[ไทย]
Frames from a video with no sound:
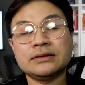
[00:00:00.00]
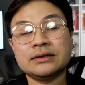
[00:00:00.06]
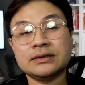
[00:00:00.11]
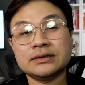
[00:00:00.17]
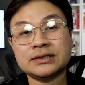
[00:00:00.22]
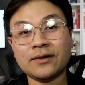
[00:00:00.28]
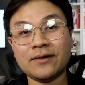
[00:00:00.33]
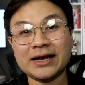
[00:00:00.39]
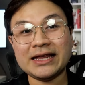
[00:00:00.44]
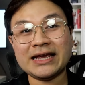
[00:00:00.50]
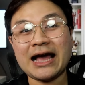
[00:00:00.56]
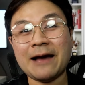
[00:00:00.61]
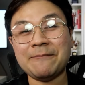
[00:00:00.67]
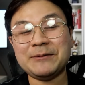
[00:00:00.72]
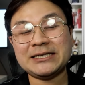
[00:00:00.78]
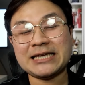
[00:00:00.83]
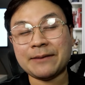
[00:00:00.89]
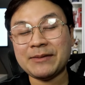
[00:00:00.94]
สวัสดีครับ
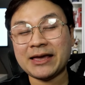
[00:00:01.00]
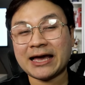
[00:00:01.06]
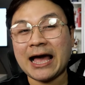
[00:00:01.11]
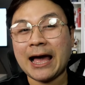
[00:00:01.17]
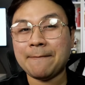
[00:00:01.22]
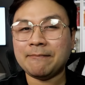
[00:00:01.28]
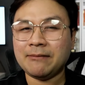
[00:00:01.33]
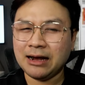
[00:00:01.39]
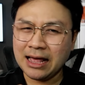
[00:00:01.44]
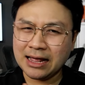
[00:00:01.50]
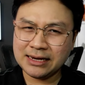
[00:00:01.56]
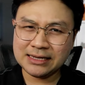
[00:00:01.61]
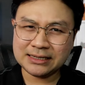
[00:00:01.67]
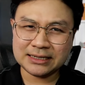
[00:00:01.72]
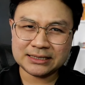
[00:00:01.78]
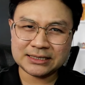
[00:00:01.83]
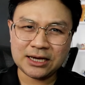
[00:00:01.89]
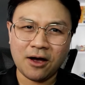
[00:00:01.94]
พี่แชมป์เองครับและนี่
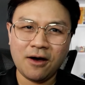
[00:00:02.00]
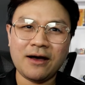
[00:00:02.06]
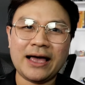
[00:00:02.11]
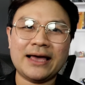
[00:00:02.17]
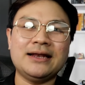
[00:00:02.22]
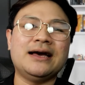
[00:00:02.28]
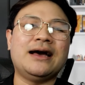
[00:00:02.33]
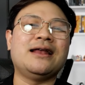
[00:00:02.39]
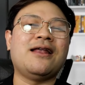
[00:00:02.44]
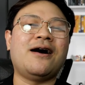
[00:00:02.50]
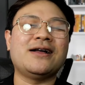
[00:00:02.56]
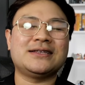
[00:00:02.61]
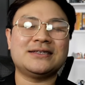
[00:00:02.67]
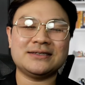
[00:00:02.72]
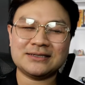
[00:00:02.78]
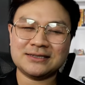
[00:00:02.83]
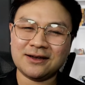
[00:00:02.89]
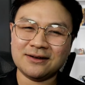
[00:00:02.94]
คือช่องไอเลอร์อลอต
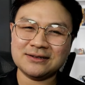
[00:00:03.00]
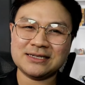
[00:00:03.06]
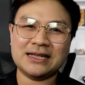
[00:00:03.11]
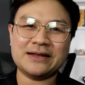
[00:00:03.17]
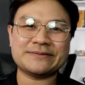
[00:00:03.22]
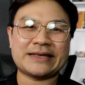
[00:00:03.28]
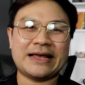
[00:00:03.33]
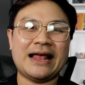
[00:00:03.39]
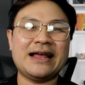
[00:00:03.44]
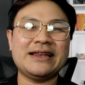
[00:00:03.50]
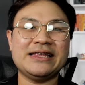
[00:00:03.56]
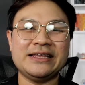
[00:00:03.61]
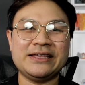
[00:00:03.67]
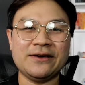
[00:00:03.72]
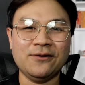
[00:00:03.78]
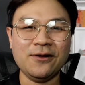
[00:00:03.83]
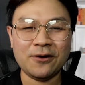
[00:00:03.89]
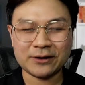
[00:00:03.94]
ช่องที่นำสาระดี
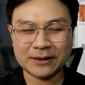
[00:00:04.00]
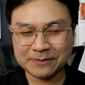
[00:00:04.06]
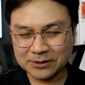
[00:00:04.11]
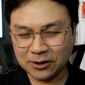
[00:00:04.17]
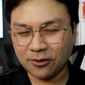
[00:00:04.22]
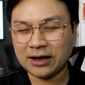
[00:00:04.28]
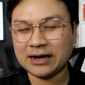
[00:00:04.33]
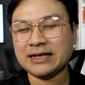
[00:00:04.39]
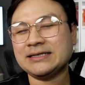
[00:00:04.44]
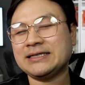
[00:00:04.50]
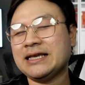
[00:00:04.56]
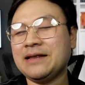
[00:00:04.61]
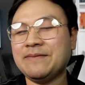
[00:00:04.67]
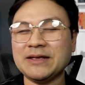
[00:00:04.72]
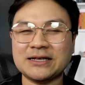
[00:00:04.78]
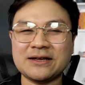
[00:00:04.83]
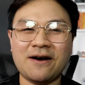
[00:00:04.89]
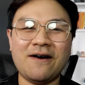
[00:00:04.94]
เกี่ยวกับคริปโตเคอเรนซี
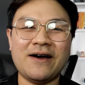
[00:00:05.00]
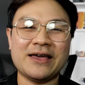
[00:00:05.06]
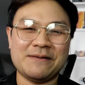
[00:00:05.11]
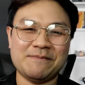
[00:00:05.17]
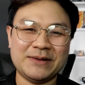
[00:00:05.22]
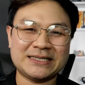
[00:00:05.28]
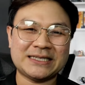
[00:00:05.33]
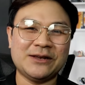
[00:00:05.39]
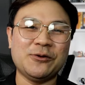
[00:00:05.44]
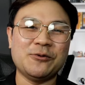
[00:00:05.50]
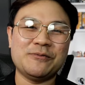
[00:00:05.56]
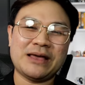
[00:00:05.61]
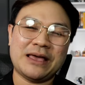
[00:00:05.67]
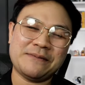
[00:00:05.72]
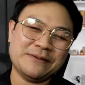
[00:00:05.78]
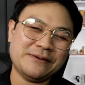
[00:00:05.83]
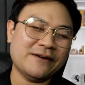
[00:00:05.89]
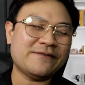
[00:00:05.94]
และบิตคอยมาสรุป
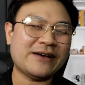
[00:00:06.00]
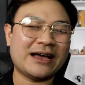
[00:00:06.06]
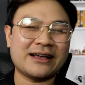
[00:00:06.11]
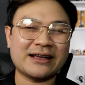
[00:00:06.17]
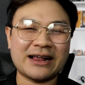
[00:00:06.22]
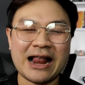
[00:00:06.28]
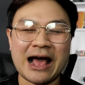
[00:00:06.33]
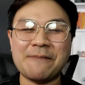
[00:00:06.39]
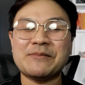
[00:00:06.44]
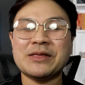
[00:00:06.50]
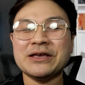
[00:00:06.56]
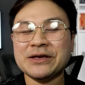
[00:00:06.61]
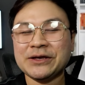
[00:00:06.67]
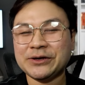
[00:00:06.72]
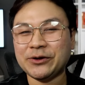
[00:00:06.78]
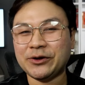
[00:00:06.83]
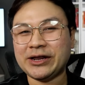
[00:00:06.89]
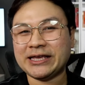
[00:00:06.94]
ให้เพื่อนๆฟังกันครับ
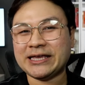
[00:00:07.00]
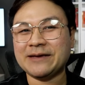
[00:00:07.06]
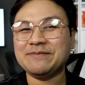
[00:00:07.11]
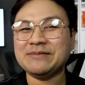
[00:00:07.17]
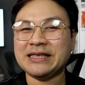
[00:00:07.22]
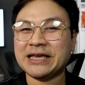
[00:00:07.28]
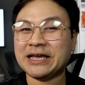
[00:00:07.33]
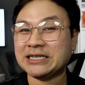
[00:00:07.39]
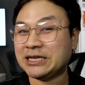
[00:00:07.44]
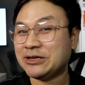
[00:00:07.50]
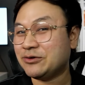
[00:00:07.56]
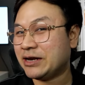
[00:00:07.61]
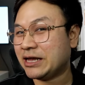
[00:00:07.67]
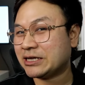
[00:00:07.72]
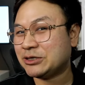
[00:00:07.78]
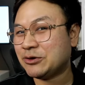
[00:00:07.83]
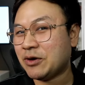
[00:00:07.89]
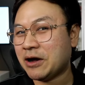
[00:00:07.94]
โดยในคลิปนี้ก็จะอยู่
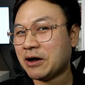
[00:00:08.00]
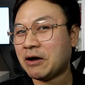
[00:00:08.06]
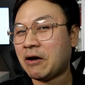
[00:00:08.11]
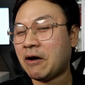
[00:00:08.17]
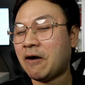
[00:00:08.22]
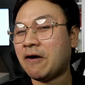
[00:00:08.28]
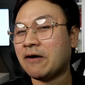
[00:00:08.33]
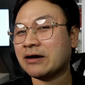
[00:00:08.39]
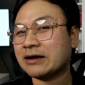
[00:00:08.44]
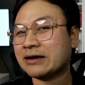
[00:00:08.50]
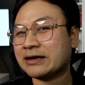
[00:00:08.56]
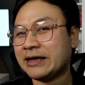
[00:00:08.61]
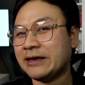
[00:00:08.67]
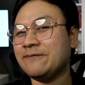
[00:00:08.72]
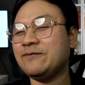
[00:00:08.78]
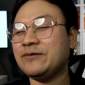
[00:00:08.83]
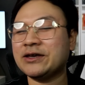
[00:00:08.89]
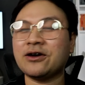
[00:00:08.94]
ในช่วงของค
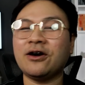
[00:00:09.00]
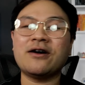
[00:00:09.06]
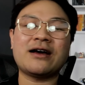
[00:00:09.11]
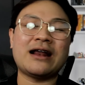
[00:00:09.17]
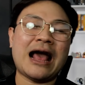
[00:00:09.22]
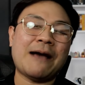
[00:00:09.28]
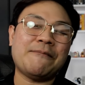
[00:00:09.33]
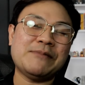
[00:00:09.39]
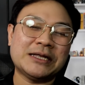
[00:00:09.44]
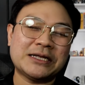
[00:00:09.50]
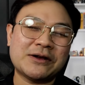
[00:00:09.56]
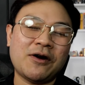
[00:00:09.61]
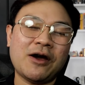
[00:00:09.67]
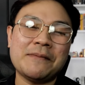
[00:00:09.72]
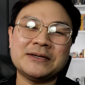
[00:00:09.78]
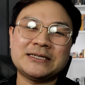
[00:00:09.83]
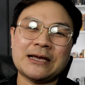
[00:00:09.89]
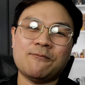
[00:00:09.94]
ลิปวิเคราะห์กราฟบิตคอ
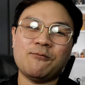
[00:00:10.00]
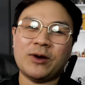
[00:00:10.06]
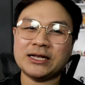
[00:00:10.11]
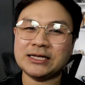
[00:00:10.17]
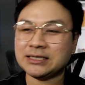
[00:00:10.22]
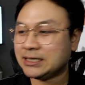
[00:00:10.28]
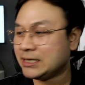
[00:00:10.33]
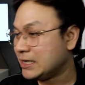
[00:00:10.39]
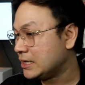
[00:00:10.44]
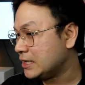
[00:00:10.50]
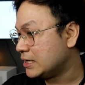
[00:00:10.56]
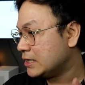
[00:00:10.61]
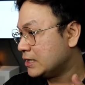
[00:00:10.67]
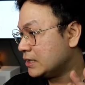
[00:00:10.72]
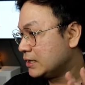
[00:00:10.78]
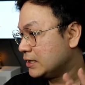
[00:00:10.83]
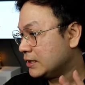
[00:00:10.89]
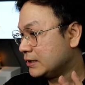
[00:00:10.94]
ยประจำวันที่
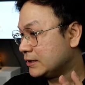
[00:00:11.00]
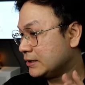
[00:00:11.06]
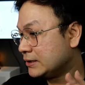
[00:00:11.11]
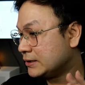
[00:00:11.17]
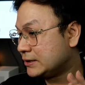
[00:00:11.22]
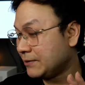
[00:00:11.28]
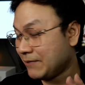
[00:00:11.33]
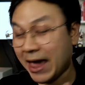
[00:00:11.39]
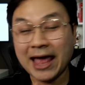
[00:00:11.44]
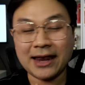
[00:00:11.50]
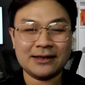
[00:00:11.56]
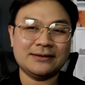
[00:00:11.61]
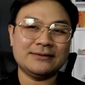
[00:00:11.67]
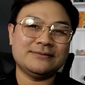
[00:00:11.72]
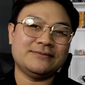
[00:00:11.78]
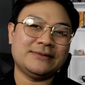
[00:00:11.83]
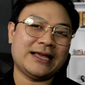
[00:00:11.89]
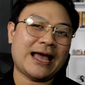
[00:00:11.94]
สิบเอ็ด
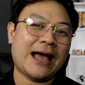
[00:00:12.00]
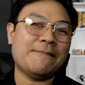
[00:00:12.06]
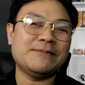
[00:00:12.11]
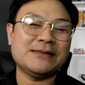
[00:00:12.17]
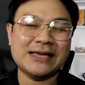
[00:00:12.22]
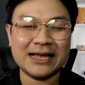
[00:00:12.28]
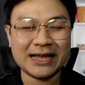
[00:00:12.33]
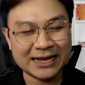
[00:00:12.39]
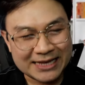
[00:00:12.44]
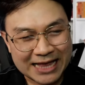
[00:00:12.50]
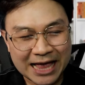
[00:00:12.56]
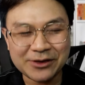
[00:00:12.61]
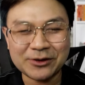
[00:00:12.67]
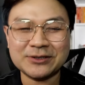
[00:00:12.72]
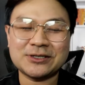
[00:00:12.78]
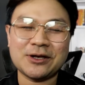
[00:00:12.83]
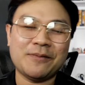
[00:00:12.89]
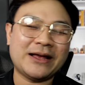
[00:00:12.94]
นะครับเดือนกันยาย
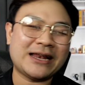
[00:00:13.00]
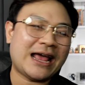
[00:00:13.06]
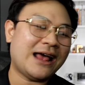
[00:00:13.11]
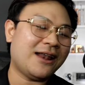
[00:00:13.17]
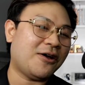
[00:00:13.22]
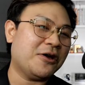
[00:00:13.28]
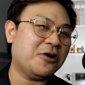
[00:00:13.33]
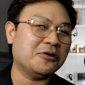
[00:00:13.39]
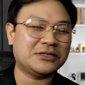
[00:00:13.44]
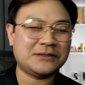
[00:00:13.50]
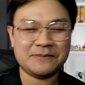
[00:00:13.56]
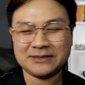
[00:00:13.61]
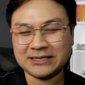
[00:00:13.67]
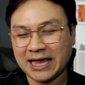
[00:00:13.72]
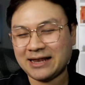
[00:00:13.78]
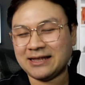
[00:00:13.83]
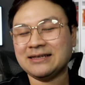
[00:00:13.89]
นสองพันห้าร้อยหกสิบเจ็ด